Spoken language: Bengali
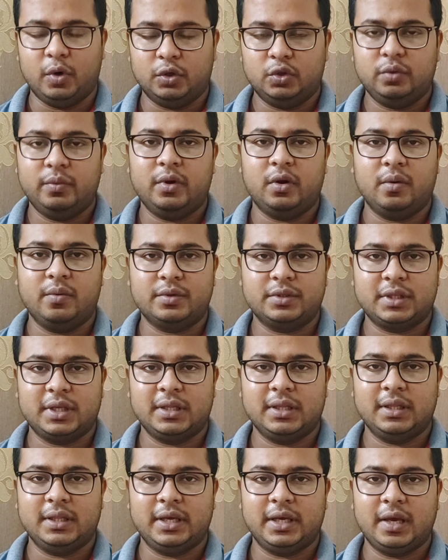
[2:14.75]
বর্তমান
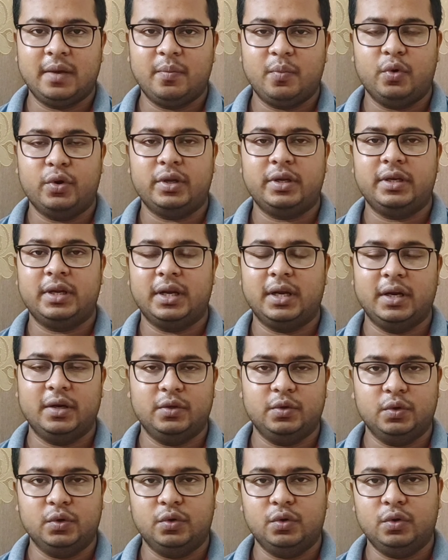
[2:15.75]
অবস্থান থেকে পরিত্রাণের
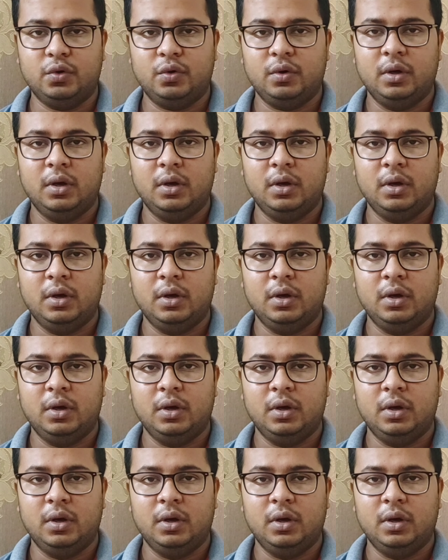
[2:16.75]
জন্য